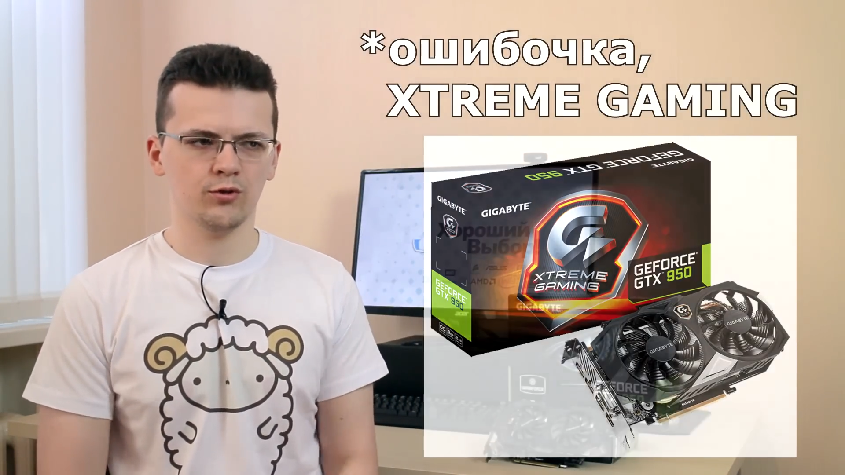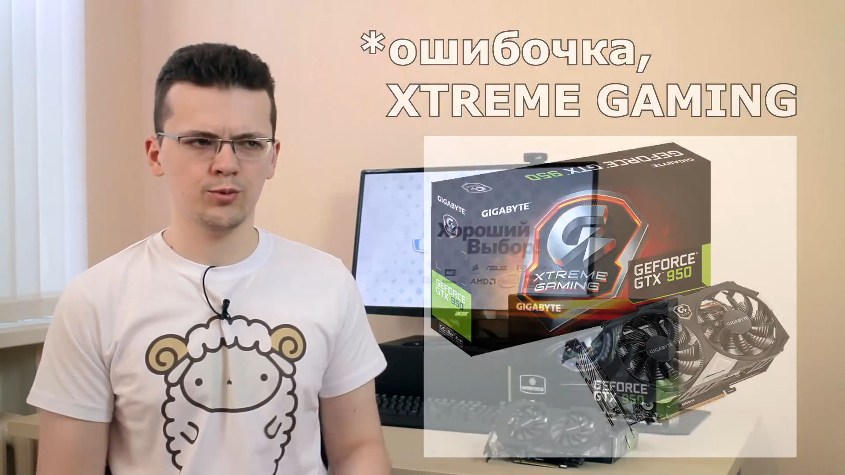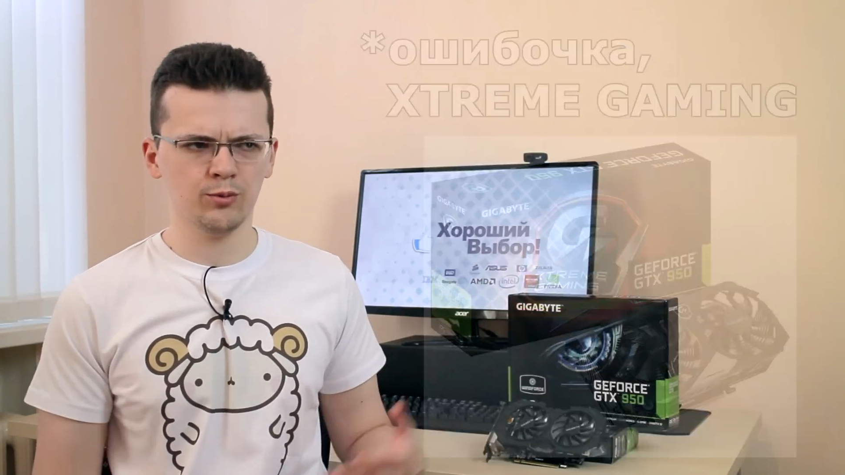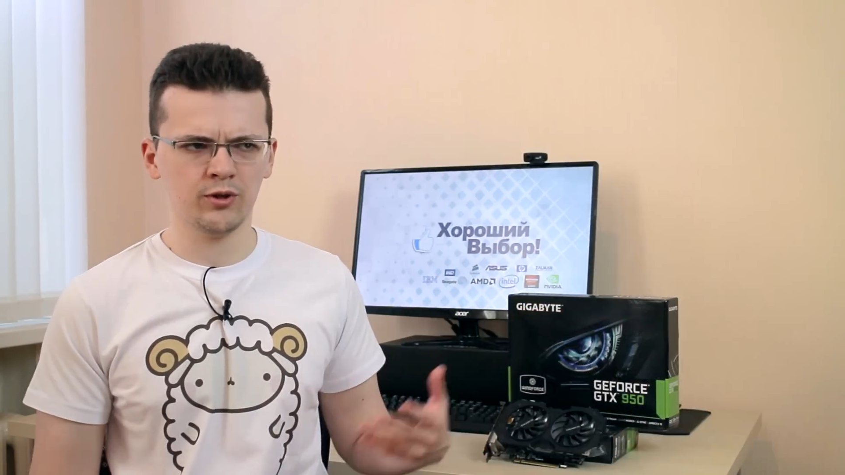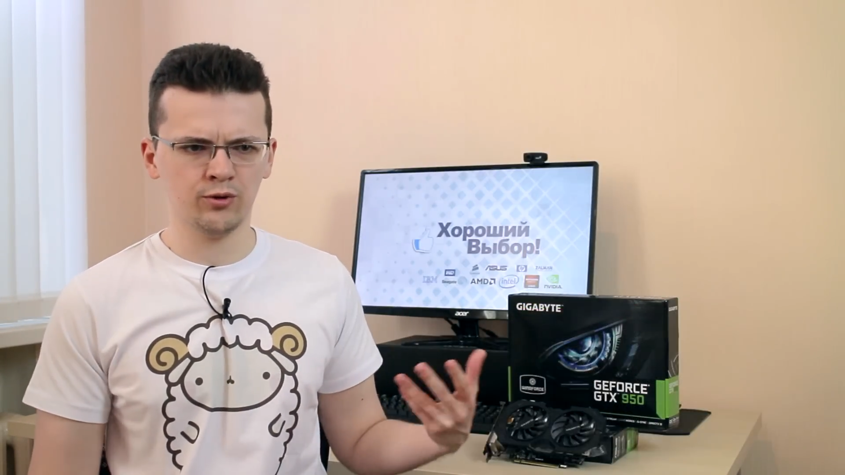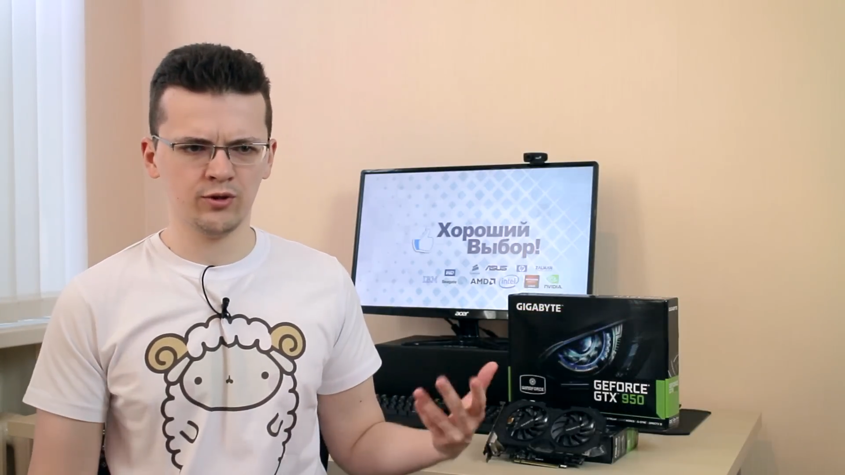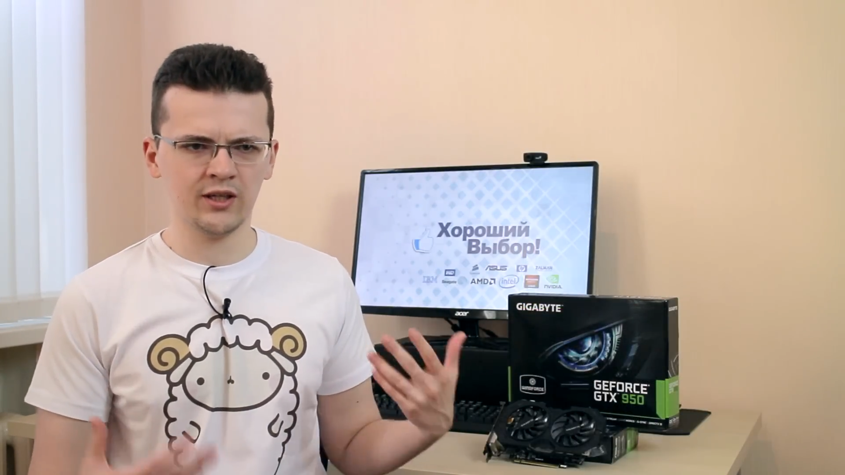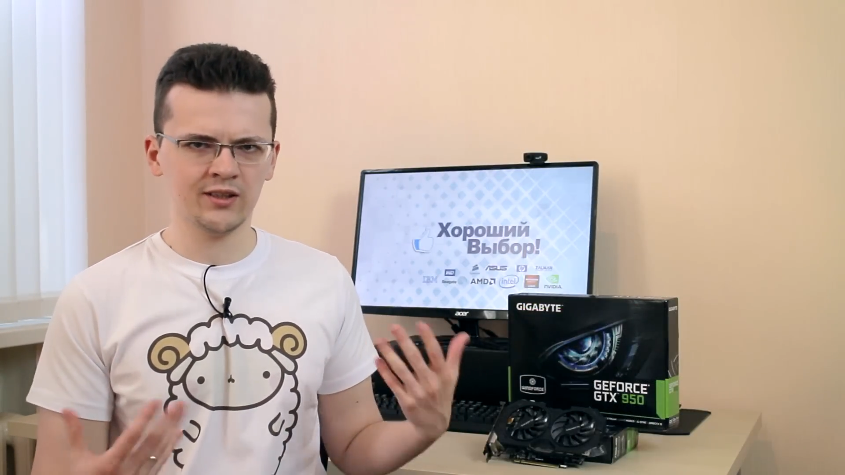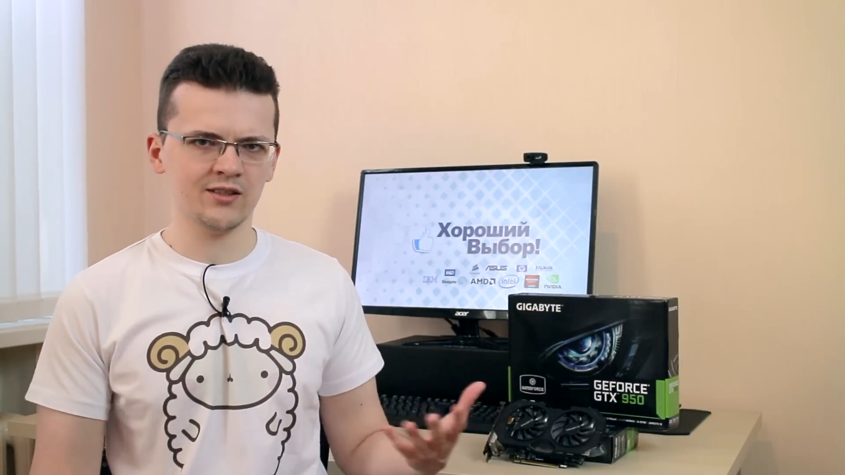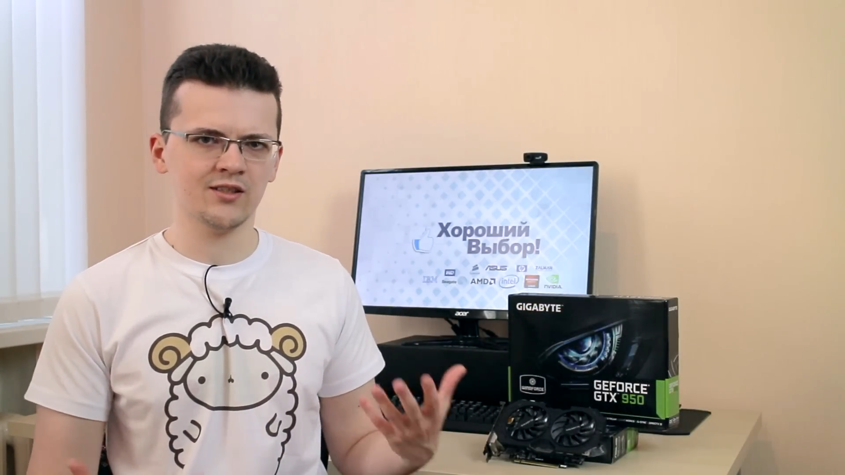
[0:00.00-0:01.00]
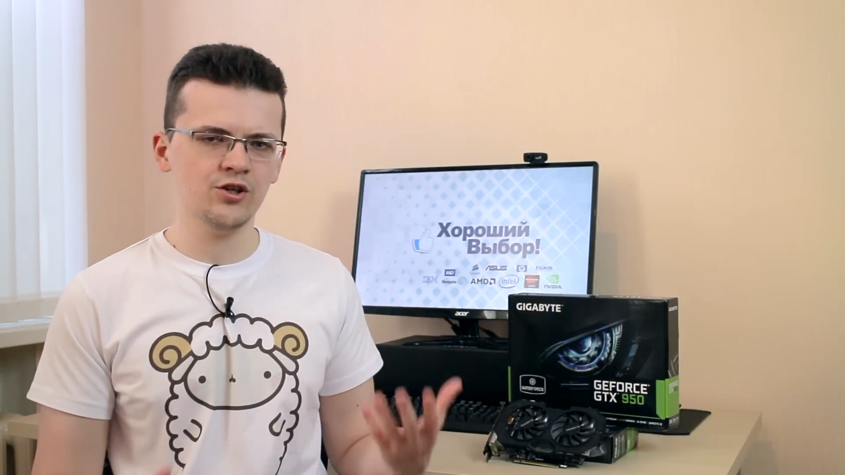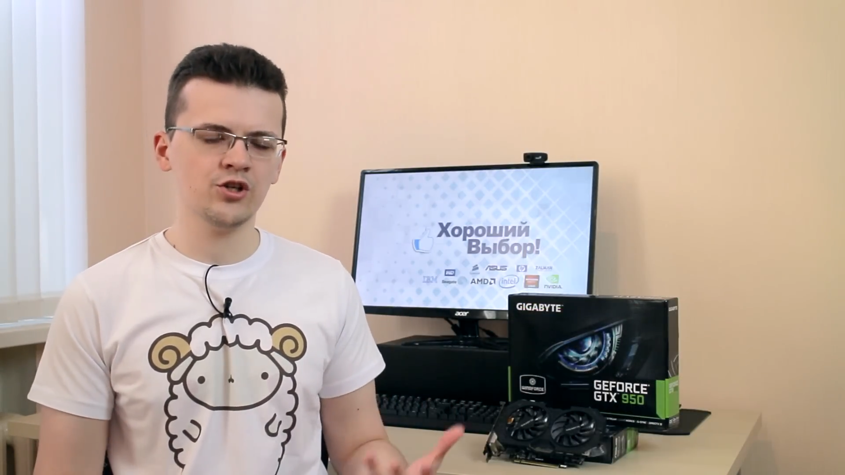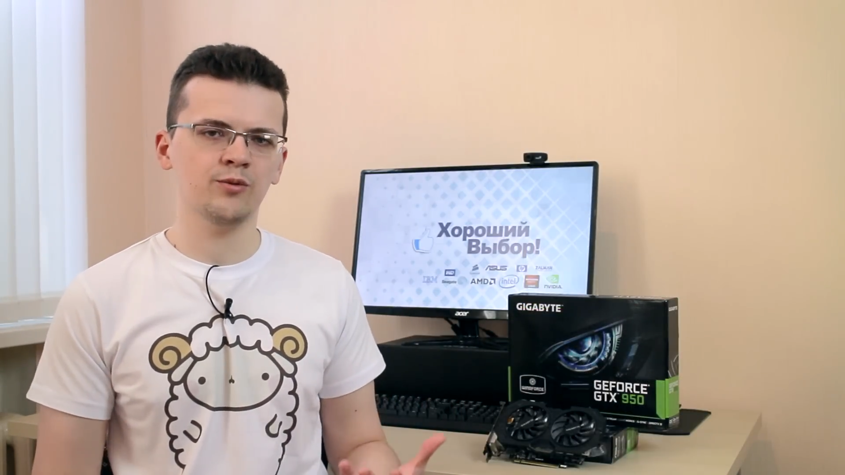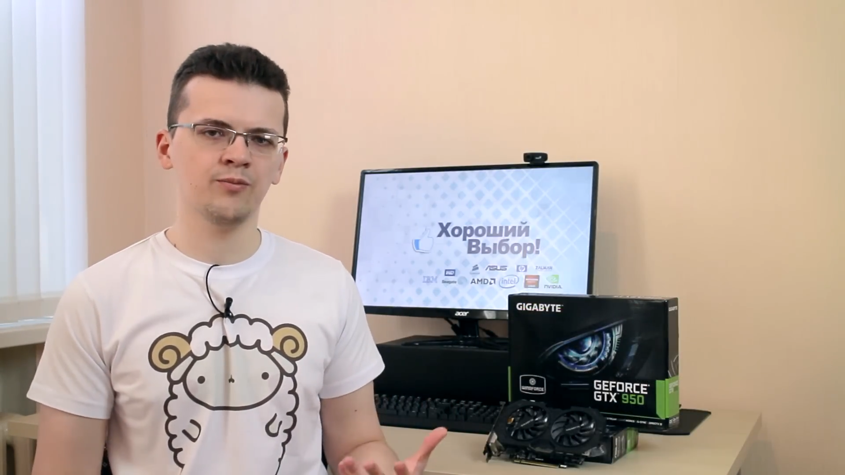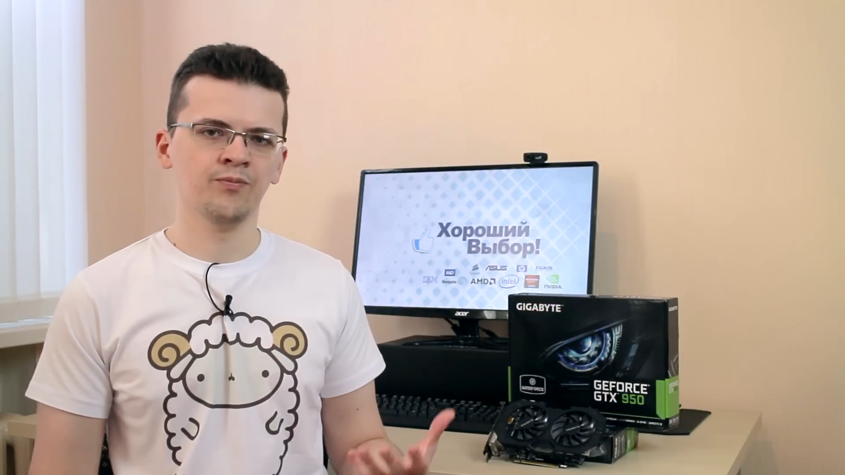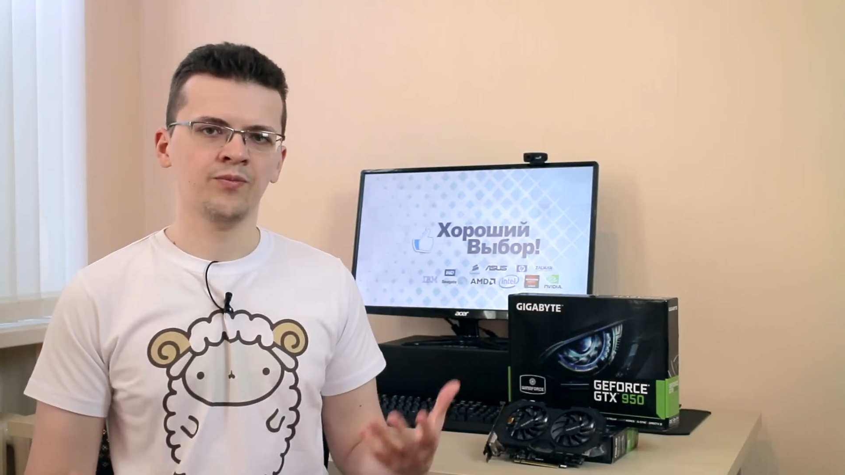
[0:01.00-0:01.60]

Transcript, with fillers: В общем, как как-то слишком